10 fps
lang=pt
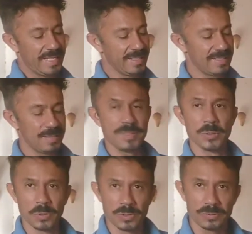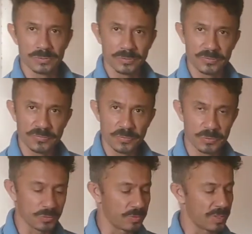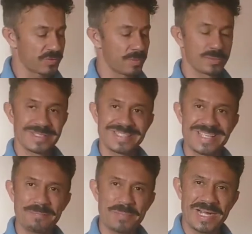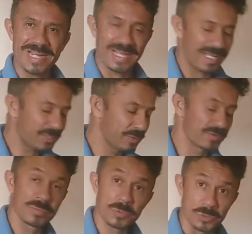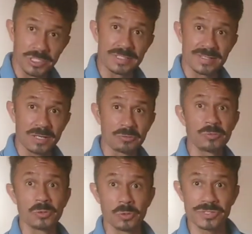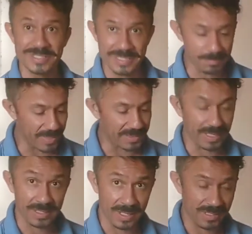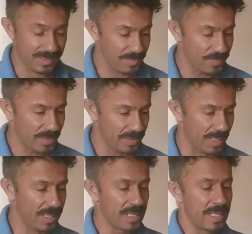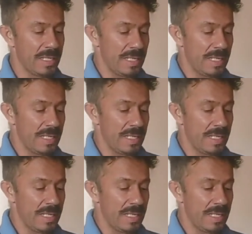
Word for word: Esse miolo do fruto nós vamos separar, que nós vamos utilizá-lo no doce também da casca, tá?